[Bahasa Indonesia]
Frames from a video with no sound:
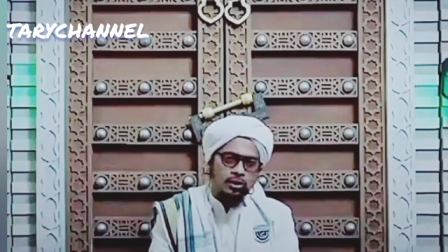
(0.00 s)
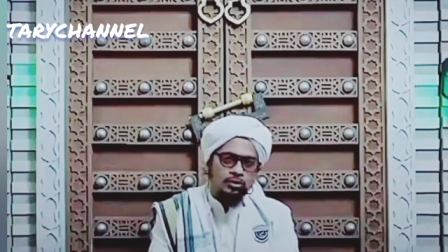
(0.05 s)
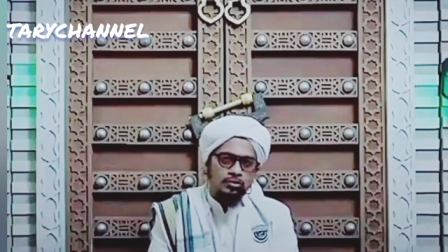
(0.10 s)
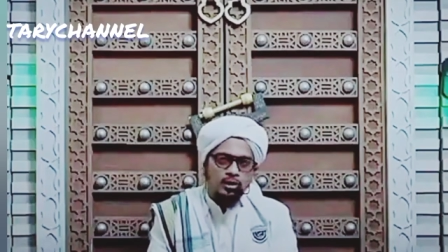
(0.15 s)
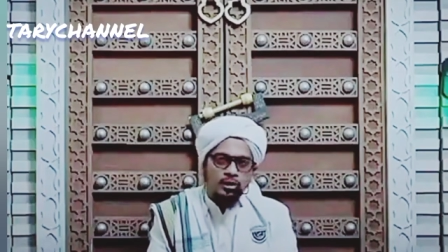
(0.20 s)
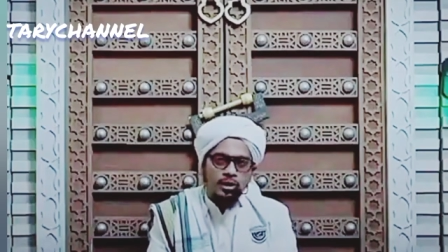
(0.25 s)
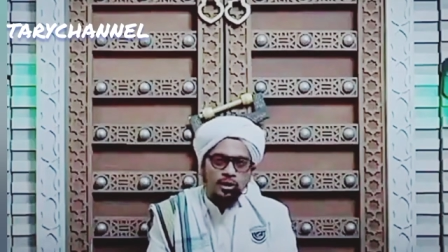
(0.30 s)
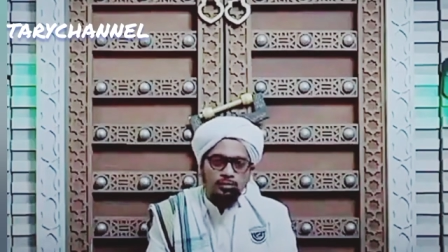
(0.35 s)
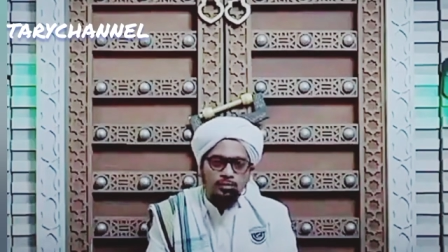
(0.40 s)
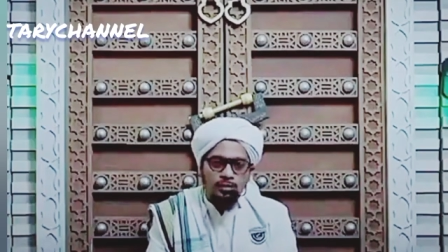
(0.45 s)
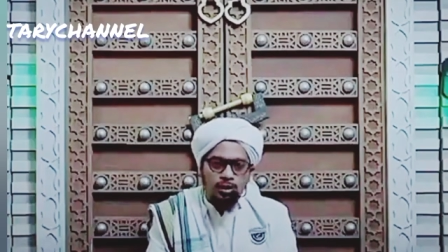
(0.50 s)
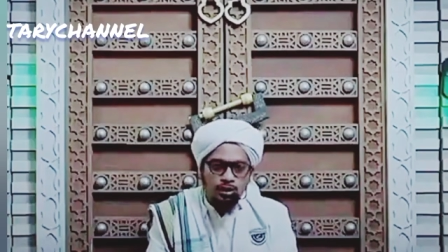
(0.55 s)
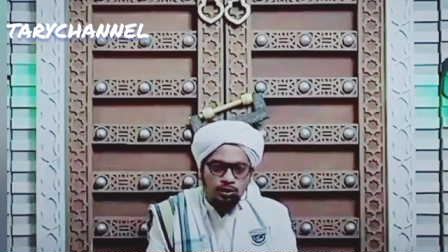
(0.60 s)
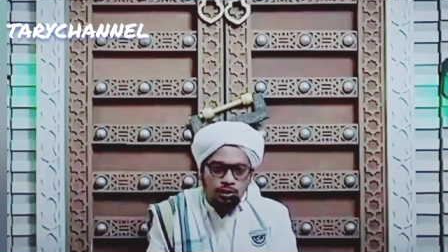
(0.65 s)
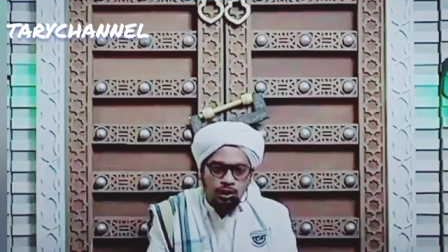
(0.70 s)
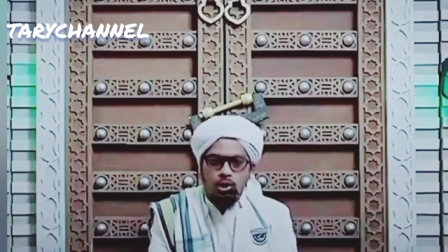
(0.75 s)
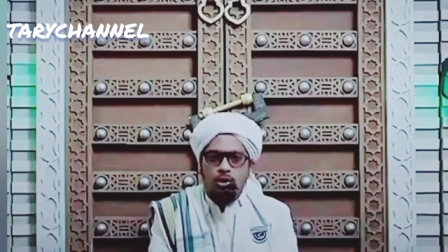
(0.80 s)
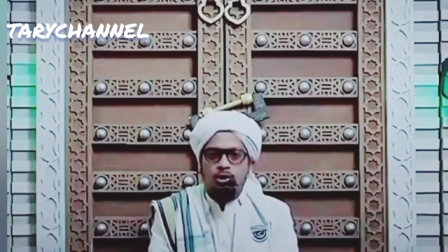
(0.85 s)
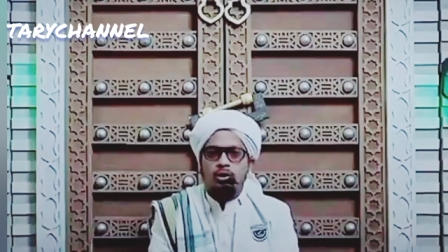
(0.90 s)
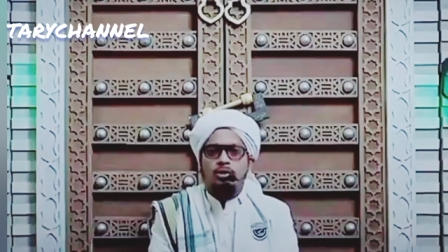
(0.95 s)
hasola
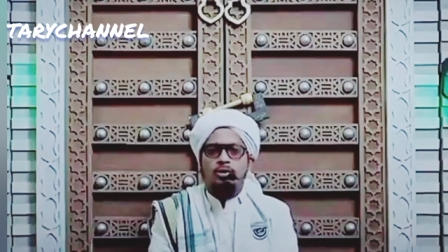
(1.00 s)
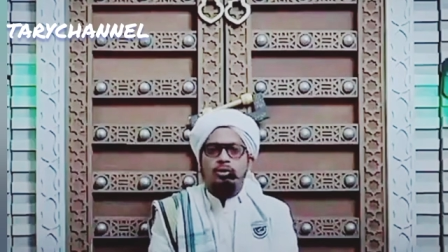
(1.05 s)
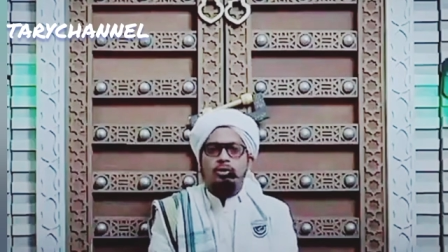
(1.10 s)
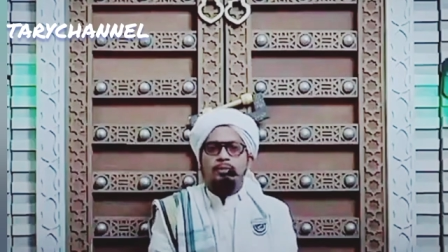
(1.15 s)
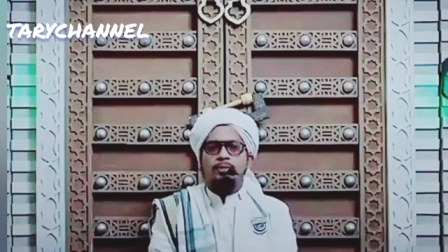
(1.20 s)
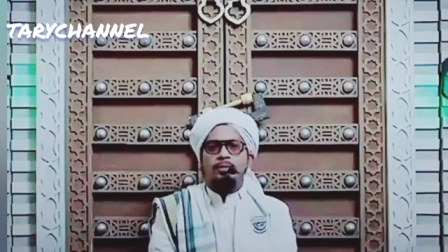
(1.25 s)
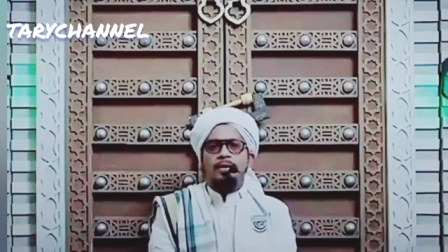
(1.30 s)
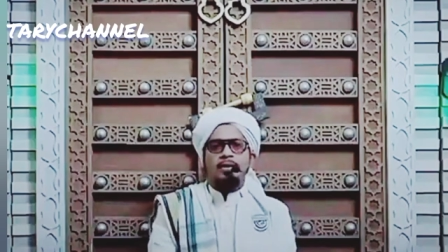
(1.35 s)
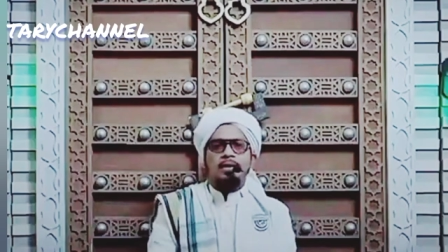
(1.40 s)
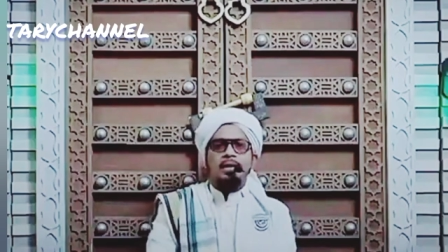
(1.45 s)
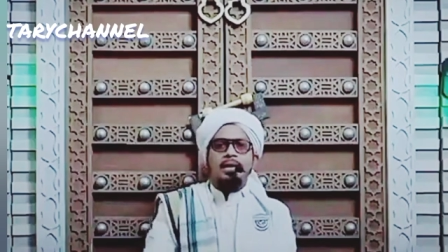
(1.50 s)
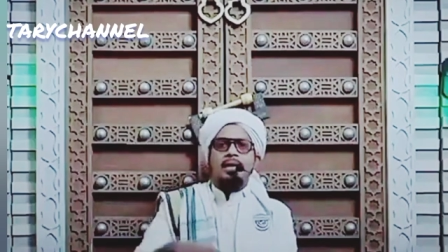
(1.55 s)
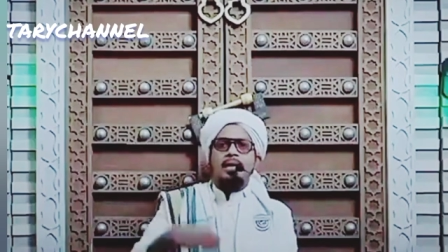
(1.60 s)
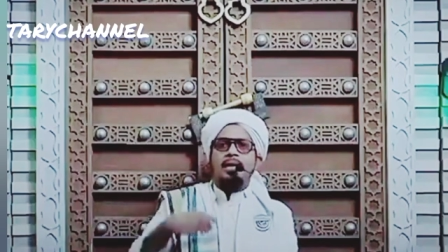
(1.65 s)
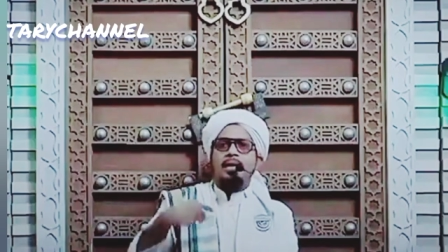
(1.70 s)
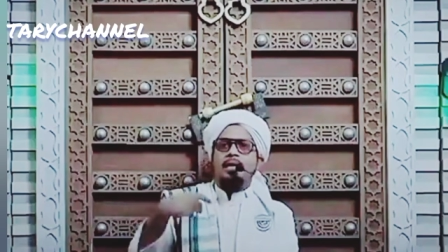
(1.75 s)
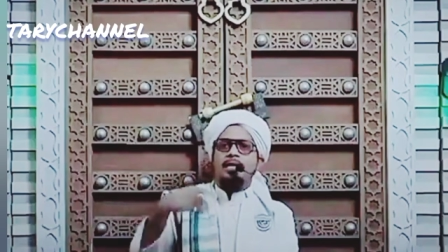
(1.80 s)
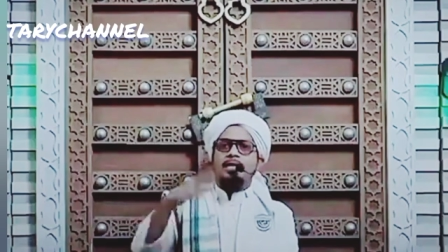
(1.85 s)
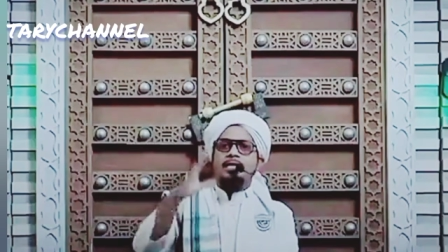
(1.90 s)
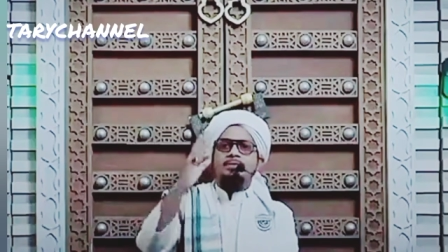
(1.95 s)
muraduh
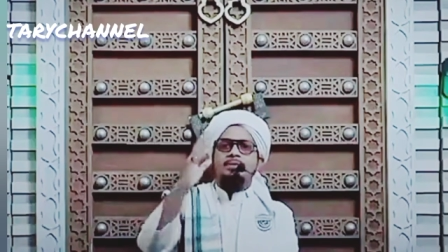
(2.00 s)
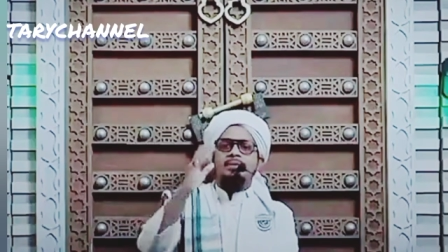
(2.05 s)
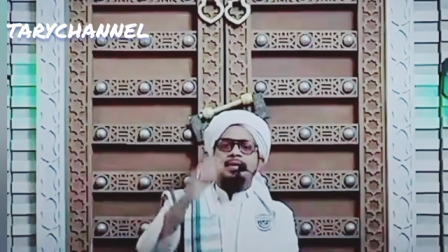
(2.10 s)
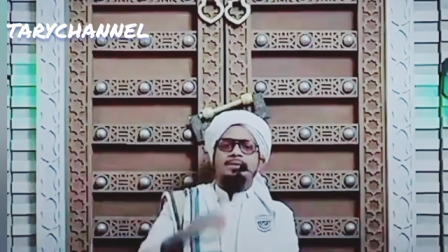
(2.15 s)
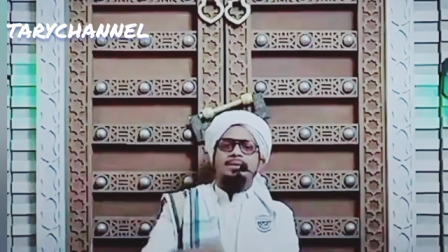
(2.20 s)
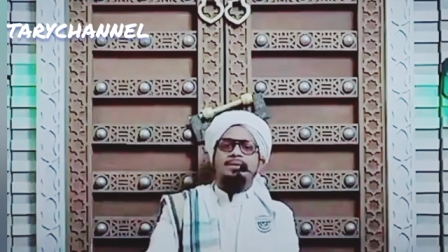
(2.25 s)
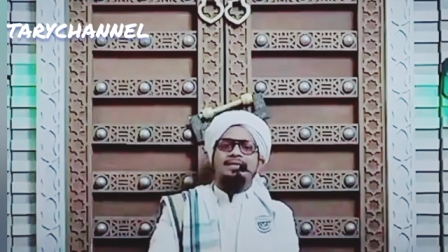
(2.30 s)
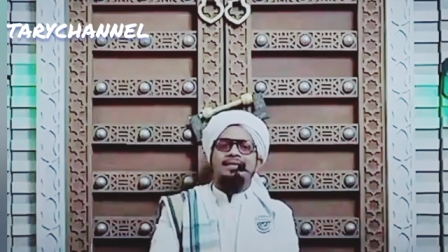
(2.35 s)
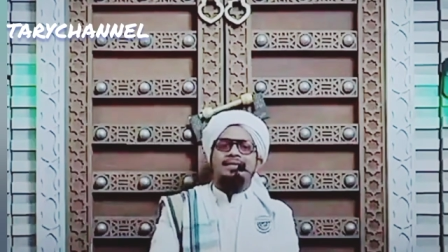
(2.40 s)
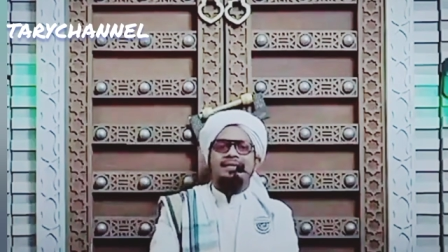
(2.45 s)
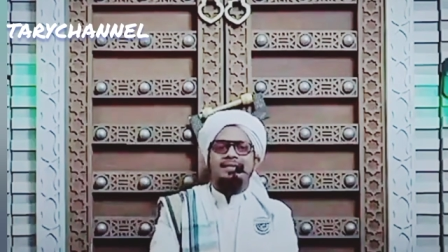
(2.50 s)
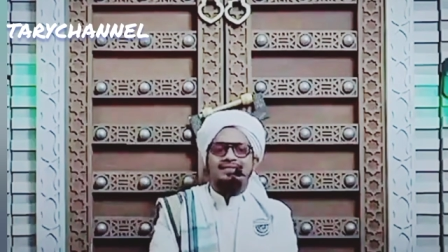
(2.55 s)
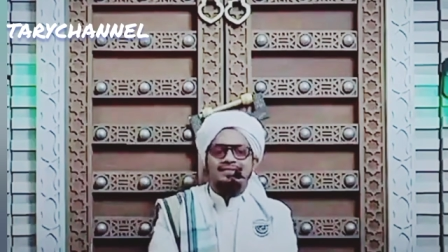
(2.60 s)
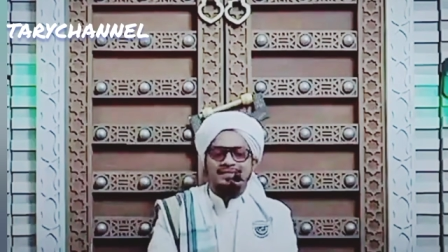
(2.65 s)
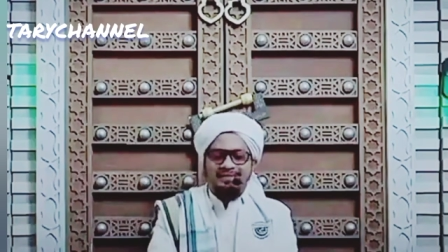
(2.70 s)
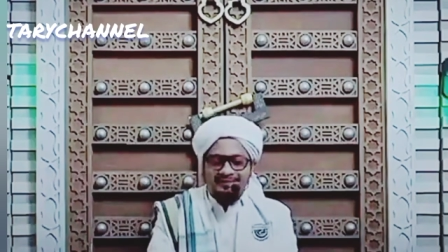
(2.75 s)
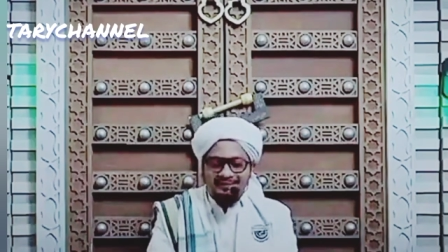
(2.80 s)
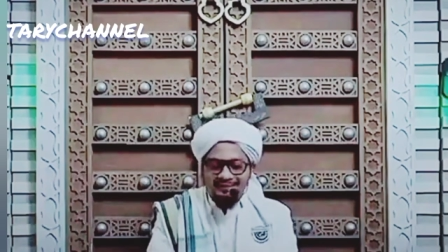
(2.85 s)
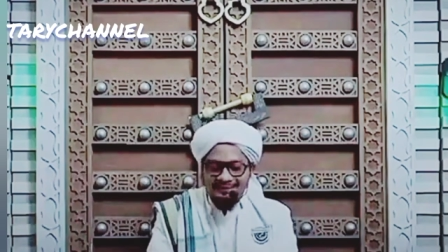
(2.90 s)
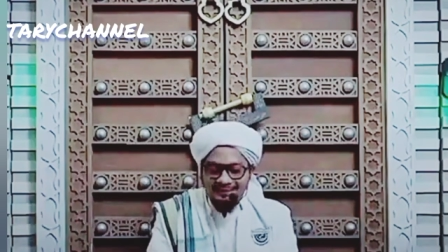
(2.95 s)
maka akan mendapatkan
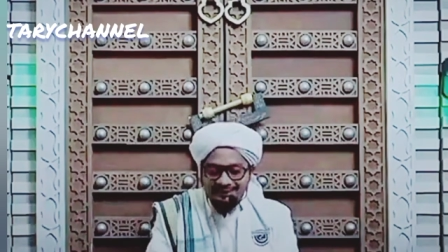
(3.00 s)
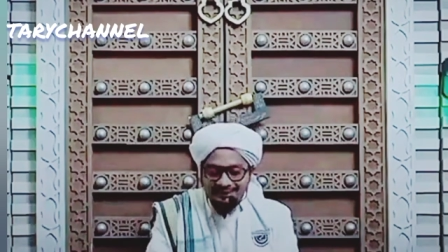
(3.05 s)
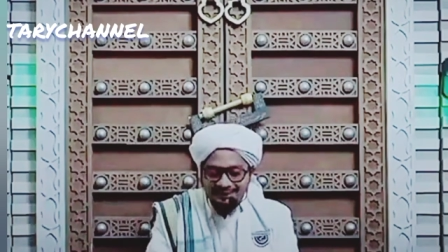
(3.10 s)
ini